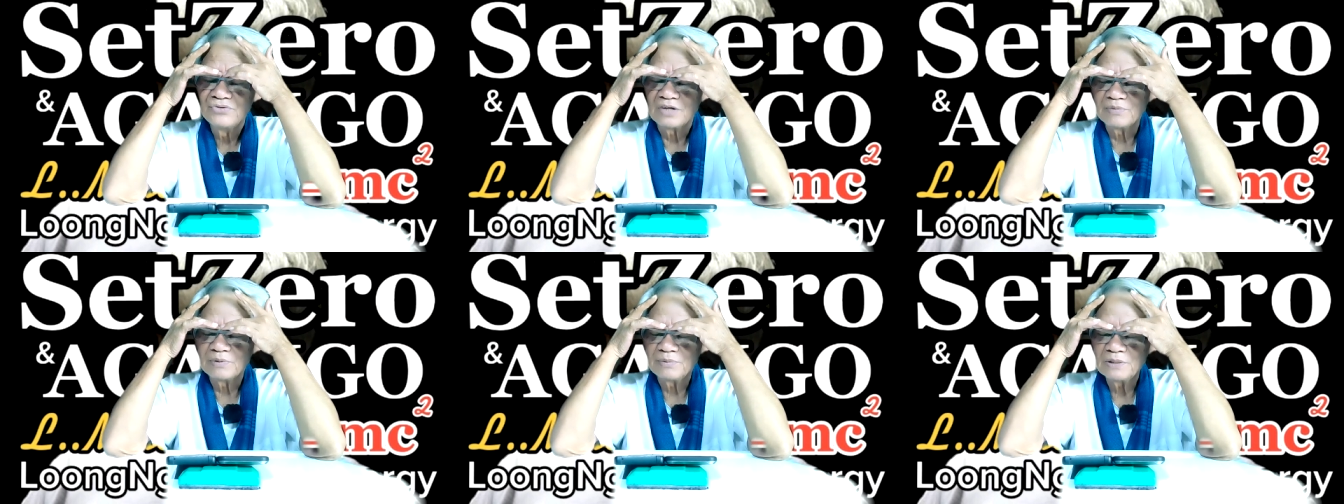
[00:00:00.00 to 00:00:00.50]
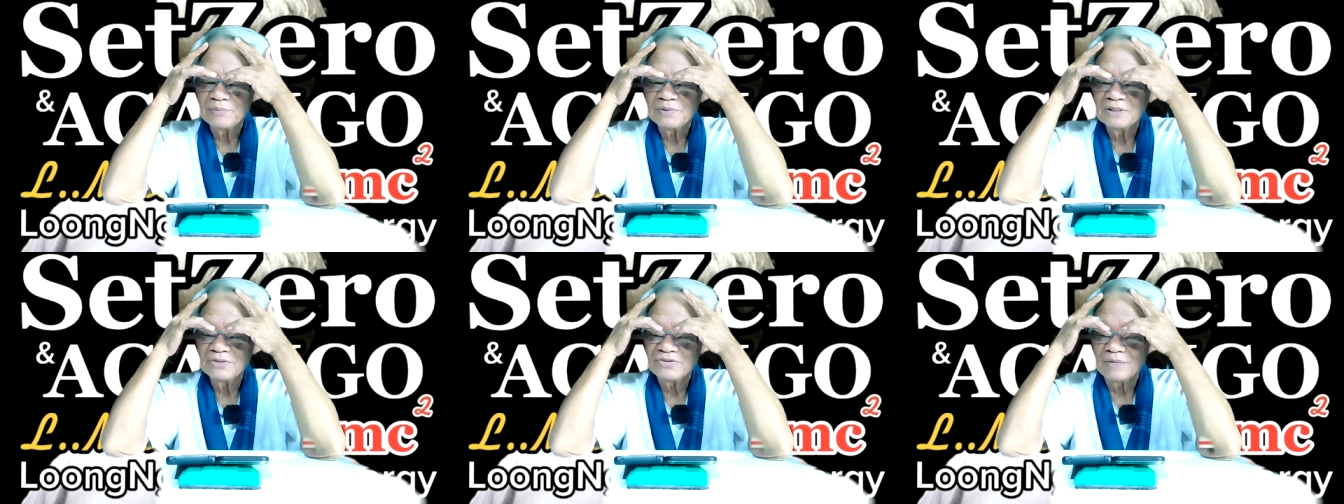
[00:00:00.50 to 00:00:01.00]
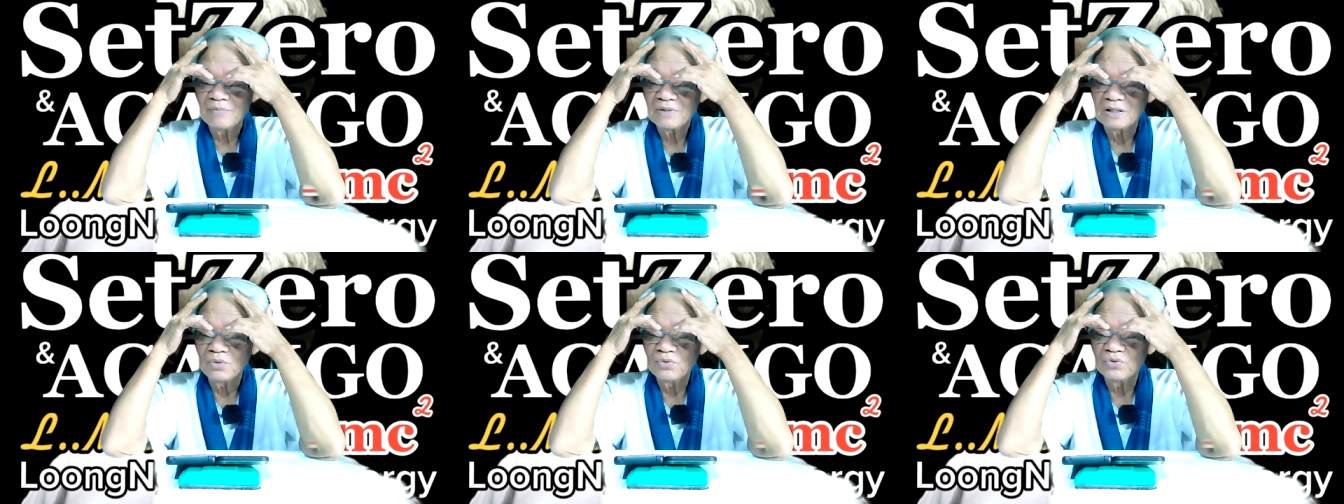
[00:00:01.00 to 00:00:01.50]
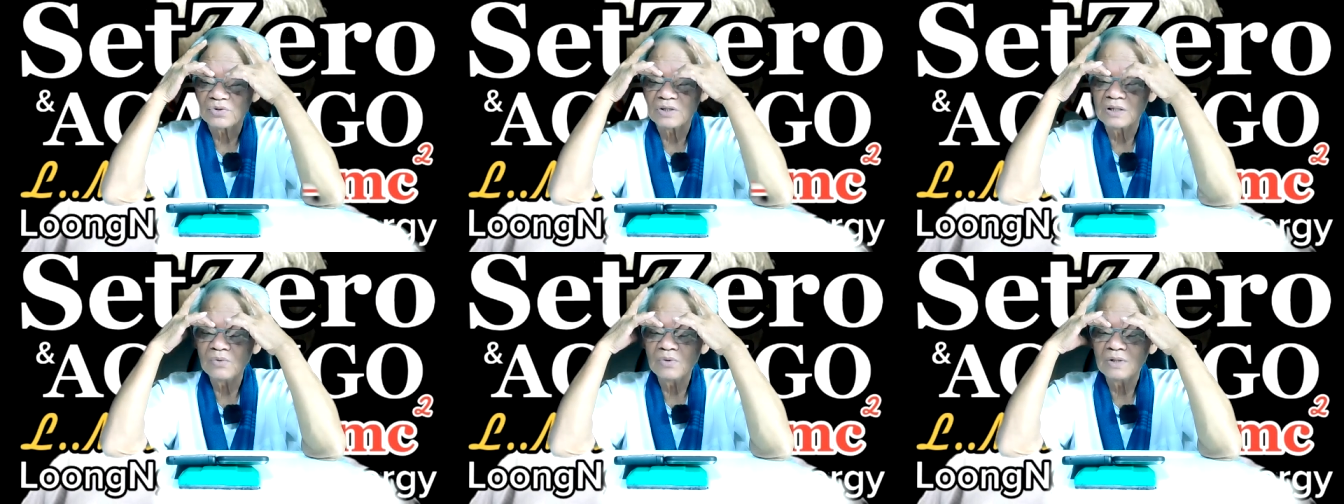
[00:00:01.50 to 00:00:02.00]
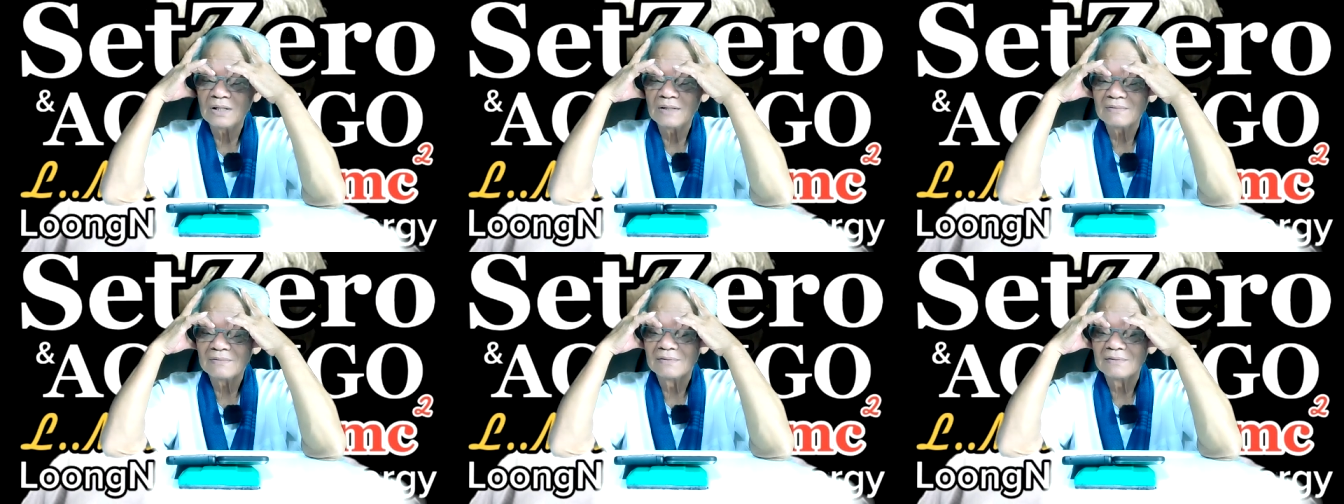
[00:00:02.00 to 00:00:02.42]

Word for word: จำแต่พุทธพือจำมากี่รุ่นต่อกี่รุ่นแล้ว